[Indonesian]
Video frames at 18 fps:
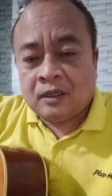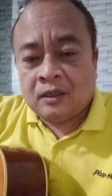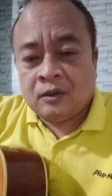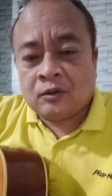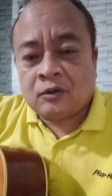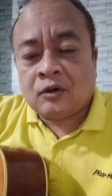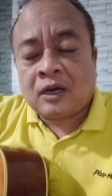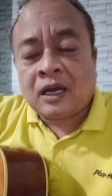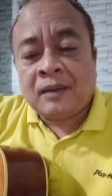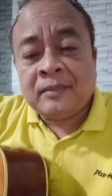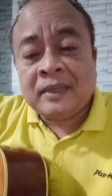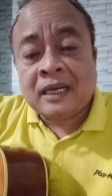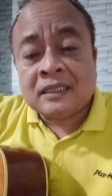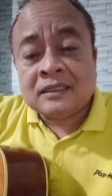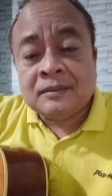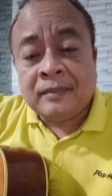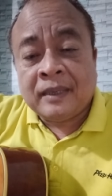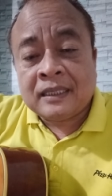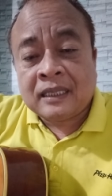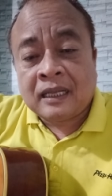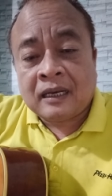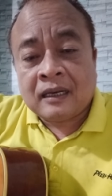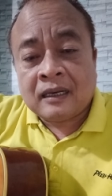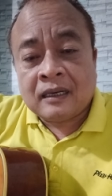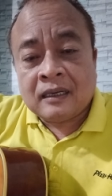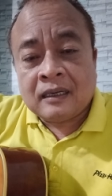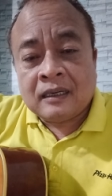Loh kok kamera
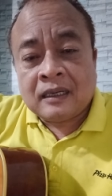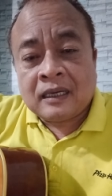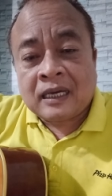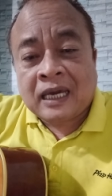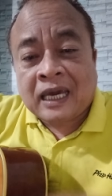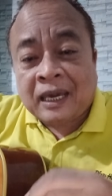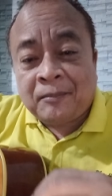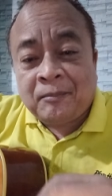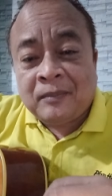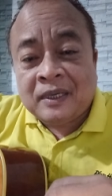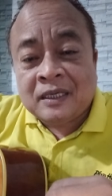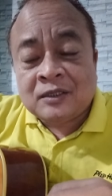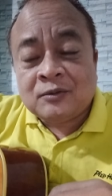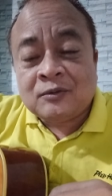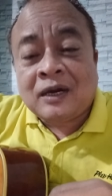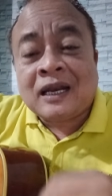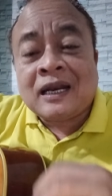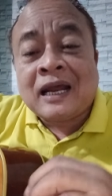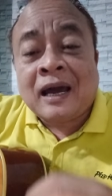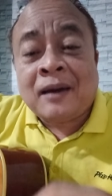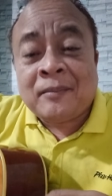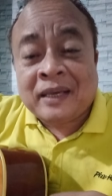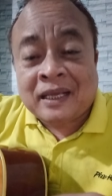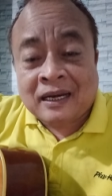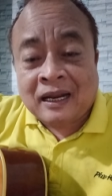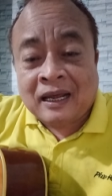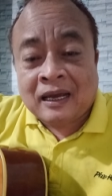jembatan? Cam itu kan
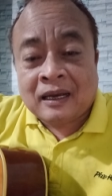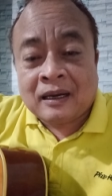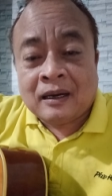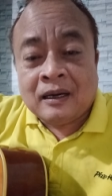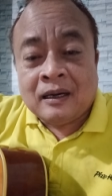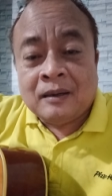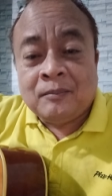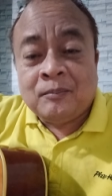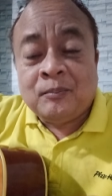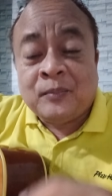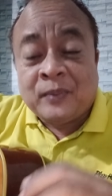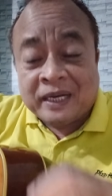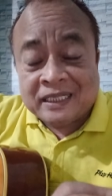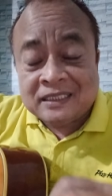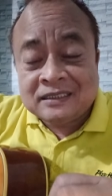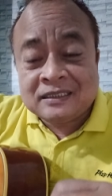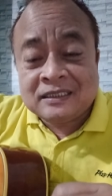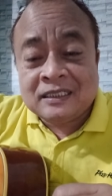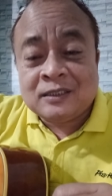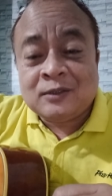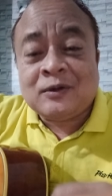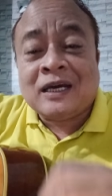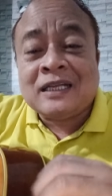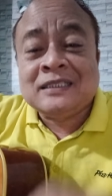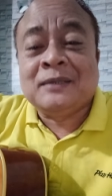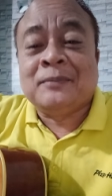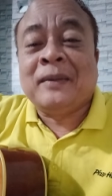kamera, bridge itu
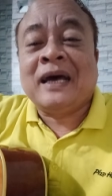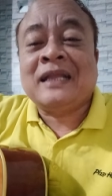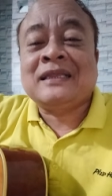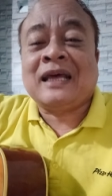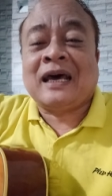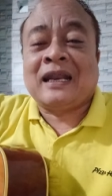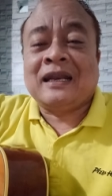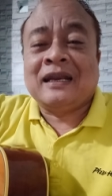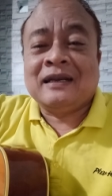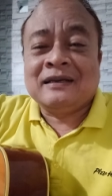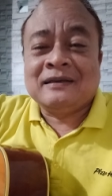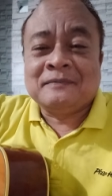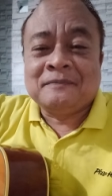kan jembatan.